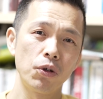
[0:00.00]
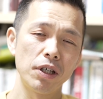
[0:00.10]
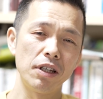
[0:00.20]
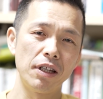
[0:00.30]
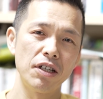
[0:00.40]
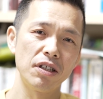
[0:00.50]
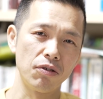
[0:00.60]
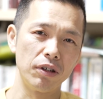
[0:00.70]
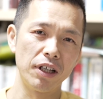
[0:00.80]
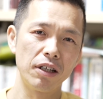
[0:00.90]
標設定大事だっ
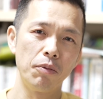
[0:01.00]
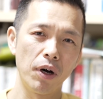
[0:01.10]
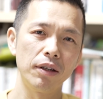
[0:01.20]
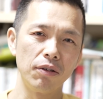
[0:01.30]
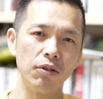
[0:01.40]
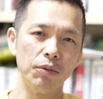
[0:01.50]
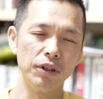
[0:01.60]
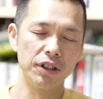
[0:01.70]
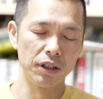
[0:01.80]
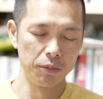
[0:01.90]
ていうのは誰でも分かってると思うん
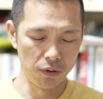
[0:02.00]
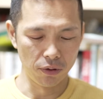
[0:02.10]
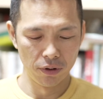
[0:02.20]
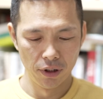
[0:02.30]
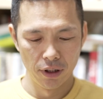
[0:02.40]
ですけども